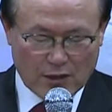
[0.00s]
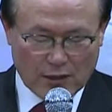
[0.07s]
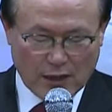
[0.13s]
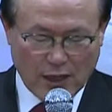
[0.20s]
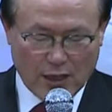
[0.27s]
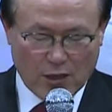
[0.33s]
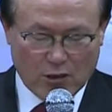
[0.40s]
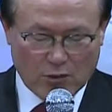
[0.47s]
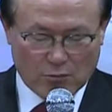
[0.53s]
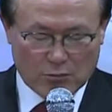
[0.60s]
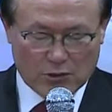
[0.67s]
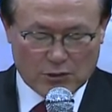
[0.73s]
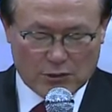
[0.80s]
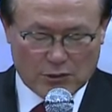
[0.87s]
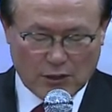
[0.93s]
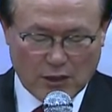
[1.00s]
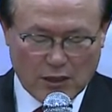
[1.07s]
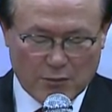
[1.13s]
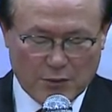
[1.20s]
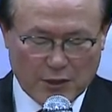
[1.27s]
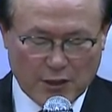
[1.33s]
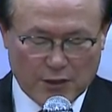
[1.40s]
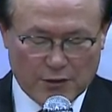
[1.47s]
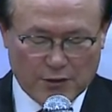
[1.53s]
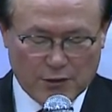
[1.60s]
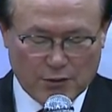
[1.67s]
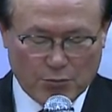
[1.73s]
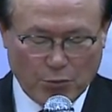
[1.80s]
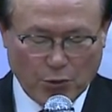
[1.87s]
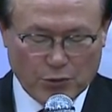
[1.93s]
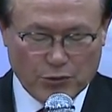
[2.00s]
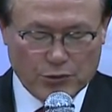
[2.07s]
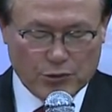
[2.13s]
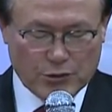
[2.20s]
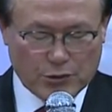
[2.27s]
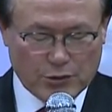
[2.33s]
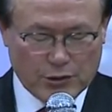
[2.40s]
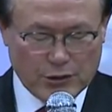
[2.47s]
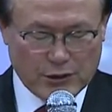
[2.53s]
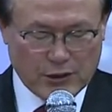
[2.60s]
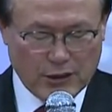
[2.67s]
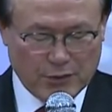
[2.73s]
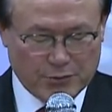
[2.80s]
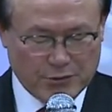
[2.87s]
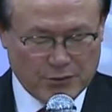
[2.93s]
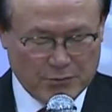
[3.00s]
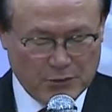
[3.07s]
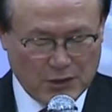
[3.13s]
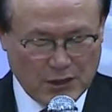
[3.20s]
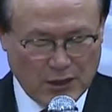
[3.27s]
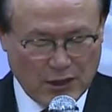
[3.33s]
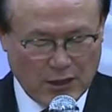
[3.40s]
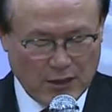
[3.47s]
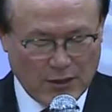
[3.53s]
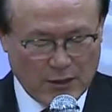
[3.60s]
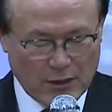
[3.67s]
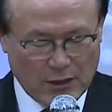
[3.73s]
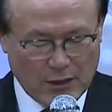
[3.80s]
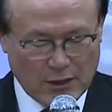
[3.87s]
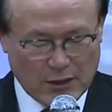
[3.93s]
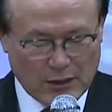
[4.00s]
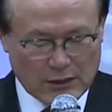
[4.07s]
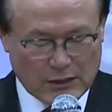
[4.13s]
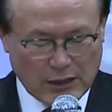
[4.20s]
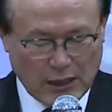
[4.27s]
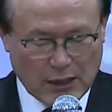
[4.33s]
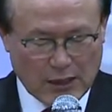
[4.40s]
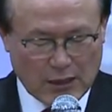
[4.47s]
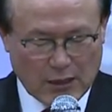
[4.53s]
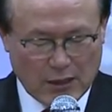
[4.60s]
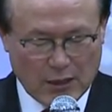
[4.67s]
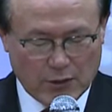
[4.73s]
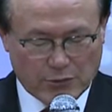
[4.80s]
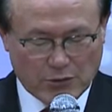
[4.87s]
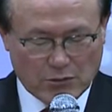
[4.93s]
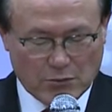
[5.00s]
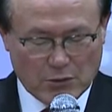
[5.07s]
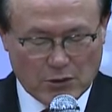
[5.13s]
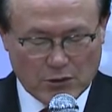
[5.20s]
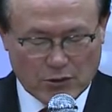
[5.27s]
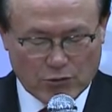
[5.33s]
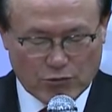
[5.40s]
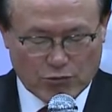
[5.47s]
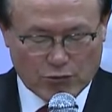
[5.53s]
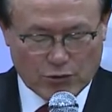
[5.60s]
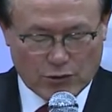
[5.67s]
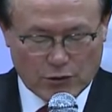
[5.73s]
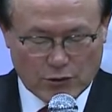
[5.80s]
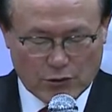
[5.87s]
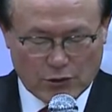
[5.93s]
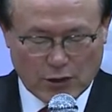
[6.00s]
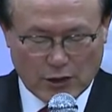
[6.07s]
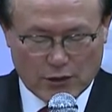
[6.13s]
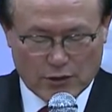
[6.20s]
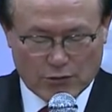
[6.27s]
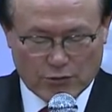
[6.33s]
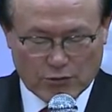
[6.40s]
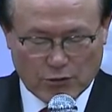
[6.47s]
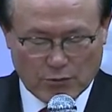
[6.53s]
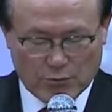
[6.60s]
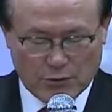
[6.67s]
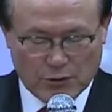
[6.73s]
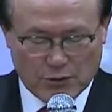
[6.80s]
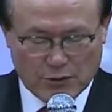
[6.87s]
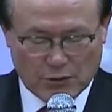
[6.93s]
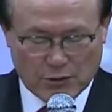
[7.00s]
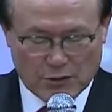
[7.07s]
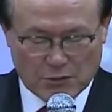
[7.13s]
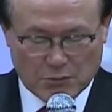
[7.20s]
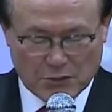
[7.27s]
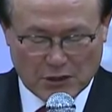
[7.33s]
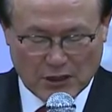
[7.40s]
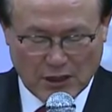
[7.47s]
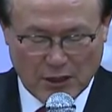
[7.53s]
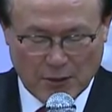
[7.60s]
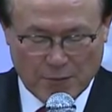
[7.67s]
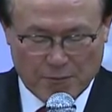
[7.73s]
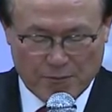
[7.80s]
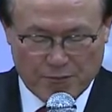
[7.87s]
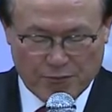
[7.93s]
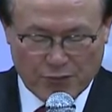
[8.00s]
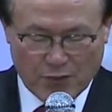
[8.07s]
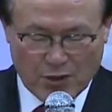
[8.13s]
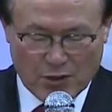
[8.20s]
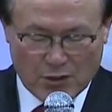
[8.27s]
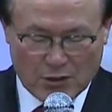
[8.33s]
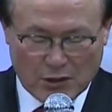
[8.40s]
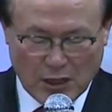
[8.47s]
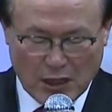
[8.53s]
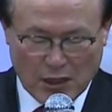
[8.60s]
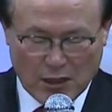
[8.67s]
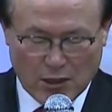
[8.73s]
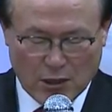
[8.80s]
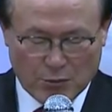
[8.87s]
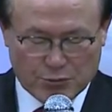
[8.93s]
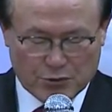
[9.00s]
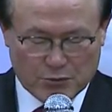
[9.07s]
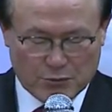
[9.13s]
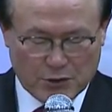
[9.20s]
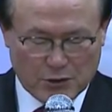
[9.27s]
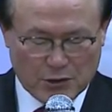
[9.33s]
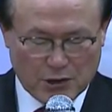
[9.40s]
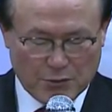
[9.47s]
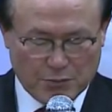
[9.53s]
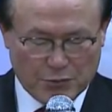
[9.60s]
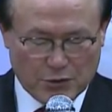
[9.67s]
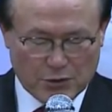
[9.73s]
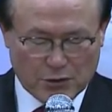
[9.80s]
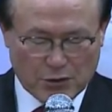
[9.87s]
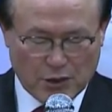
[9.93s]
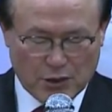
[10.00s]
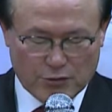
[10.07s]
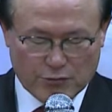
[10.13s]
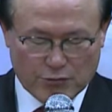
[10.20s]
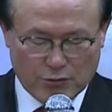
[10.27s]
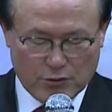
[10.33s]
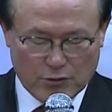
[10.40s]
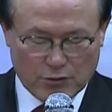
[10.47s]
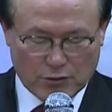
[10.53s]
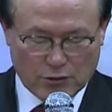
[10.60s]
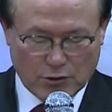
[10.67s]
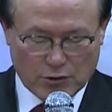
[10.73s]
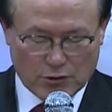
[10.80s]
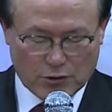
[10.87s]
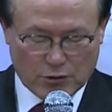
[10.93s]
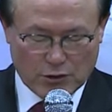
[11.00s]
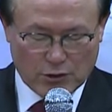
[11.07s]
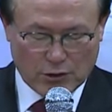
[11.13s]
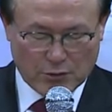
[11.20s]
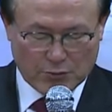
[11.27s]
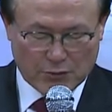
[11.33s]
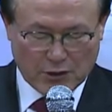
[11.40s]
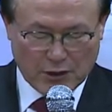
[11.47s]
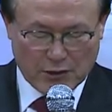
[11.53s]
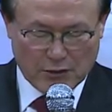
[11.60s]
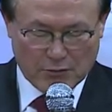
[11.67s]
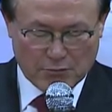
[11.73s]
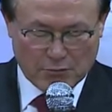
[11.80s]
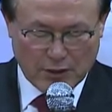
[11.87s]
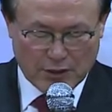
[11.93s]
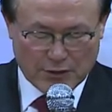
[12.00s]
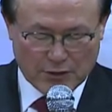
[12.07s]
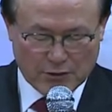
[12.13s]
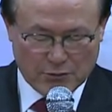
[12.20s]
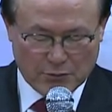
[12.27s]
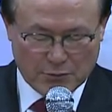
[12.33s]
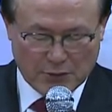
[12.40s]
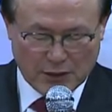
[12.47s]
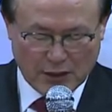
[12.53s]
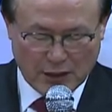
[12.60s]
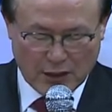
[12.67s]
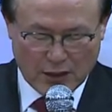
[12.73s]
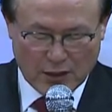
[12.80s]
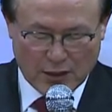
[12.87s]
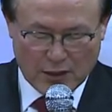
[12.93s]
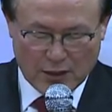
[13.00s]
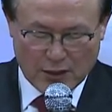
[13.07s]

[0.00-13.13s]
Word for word: 나라 없는 사람에게는 본적지가 없습니다. 나라가 없으면 국적을 가질 수 없는 것입니다. 나라가 없으면 입적할 수 있는 터전이 없다는 말씀입니다.